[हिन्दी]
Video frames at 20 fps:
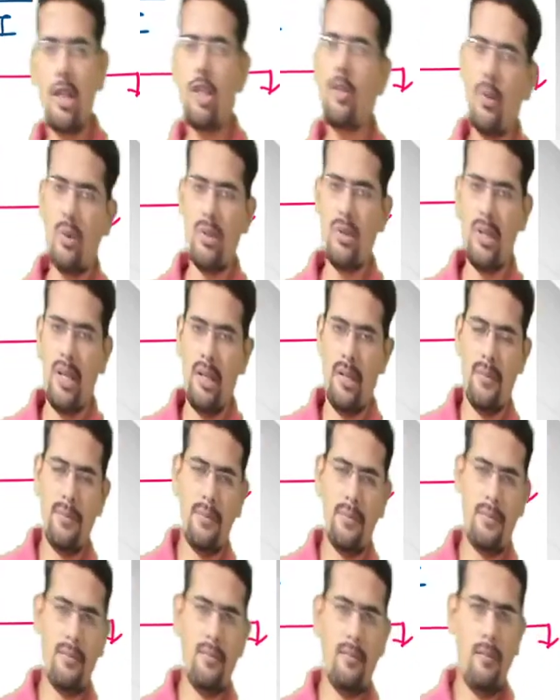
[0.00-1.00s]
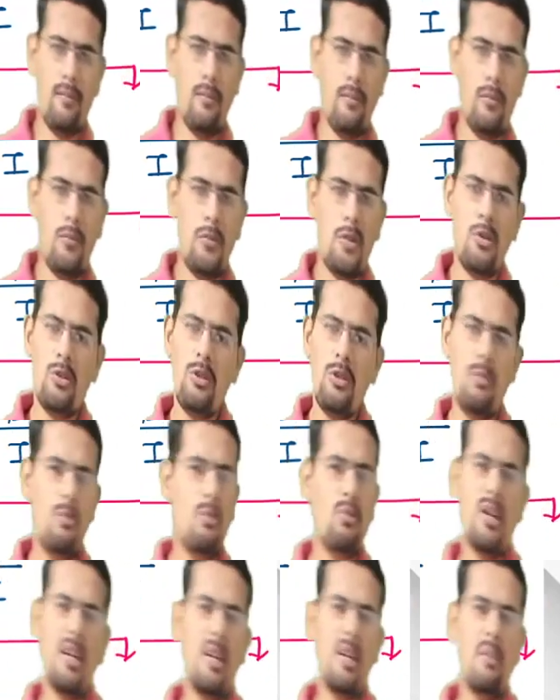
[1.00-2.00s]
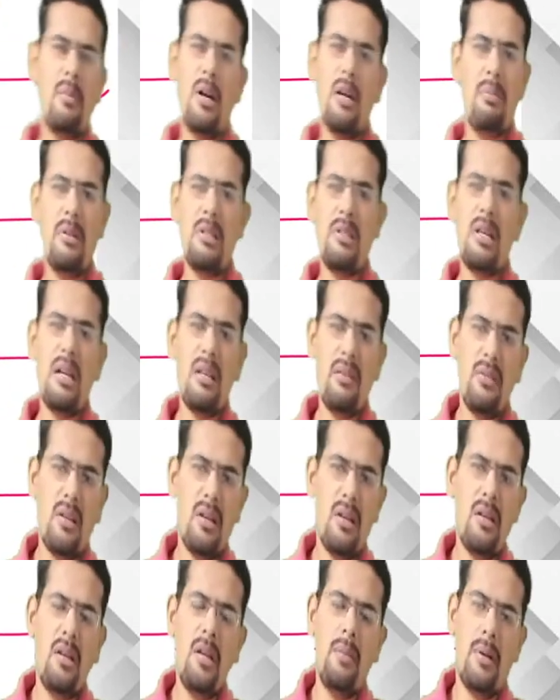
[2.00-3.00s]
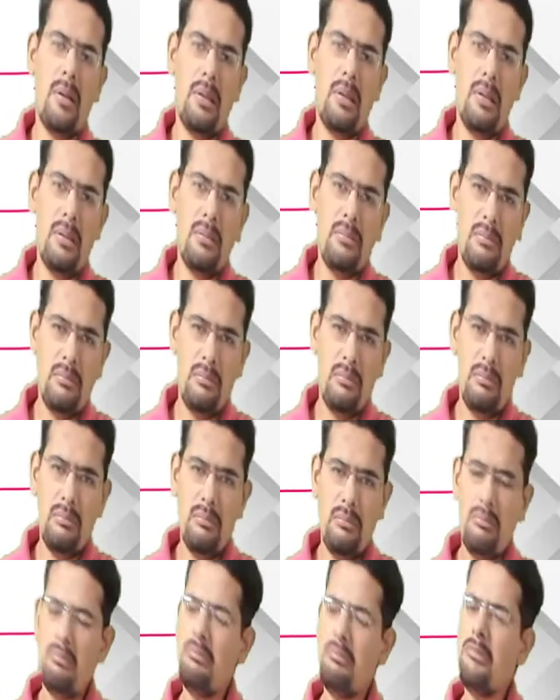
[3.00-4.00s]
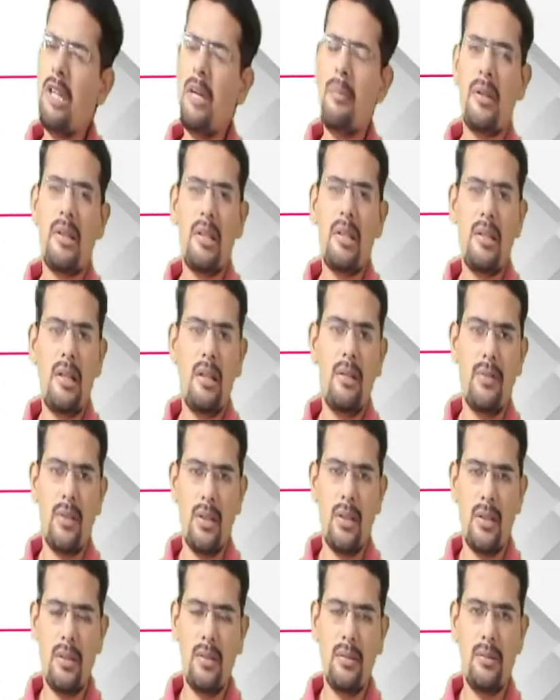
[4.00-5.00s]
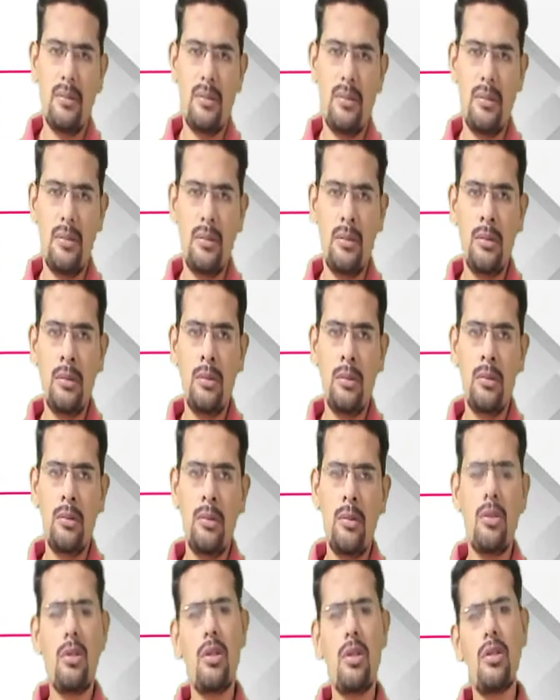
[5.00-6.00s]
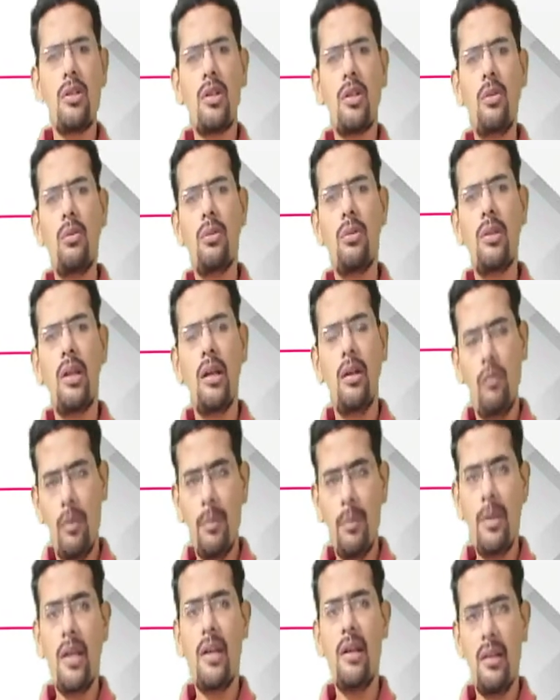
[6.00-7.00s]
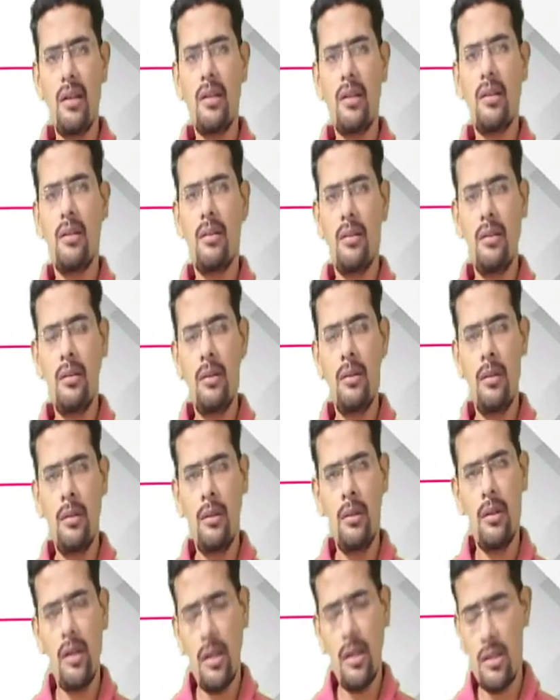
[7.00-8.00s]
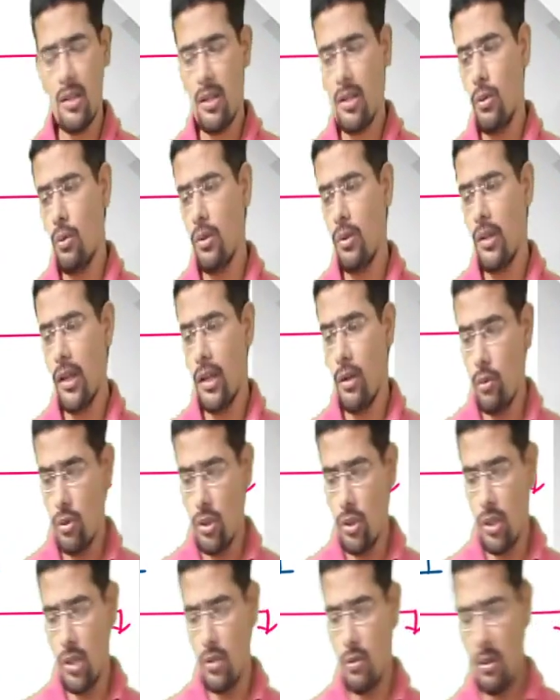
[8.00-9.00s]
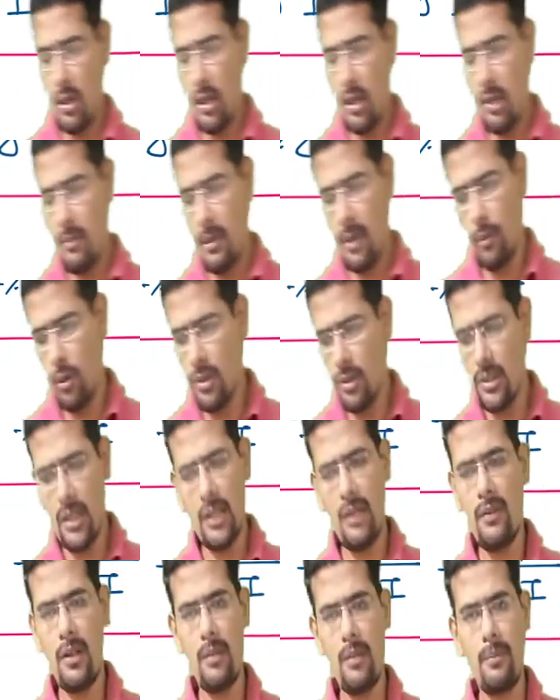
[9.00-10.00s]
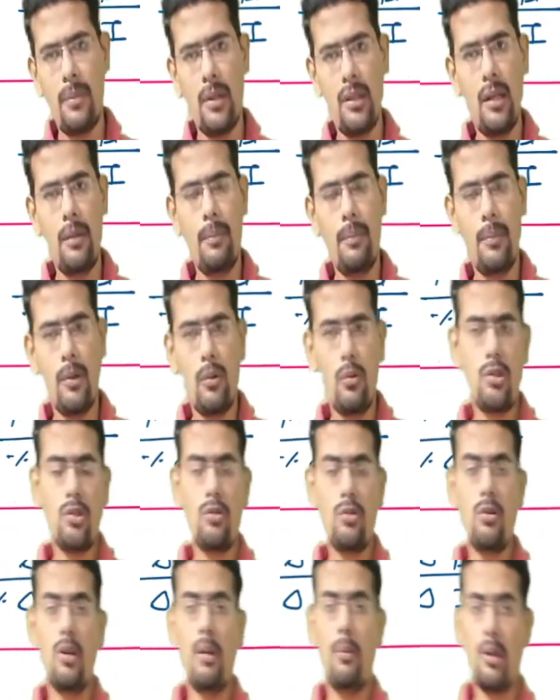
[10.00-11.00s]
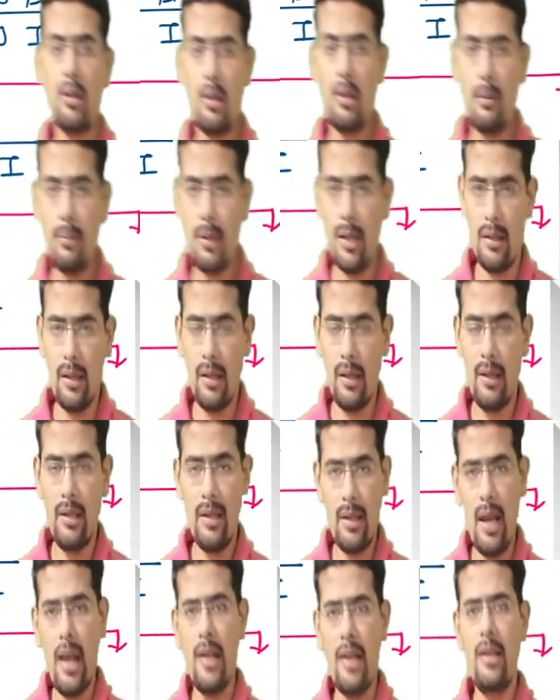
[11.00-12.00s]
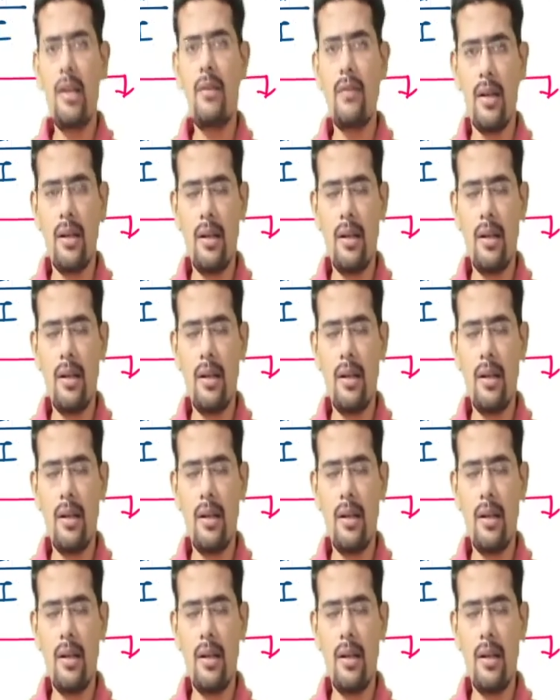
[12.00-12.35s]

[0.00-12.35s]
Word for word: भी हो जाए ना तो भी उनके डिमांड पे ज़्यादा फ़र्क नहीं पड़ता नहीं पड़ता ज़्यादा फ़र्क सो तो ऐसा क्यों होता है वो हम देखेंगे ऐसा क्यों होता है कि कुछ चीज़ों का डिमांड बहुत ज़्यादा फ़र्क पड़ता है पर कुछ चीज़ों का बहुत कम गिरता है लेकिन एनी anyway,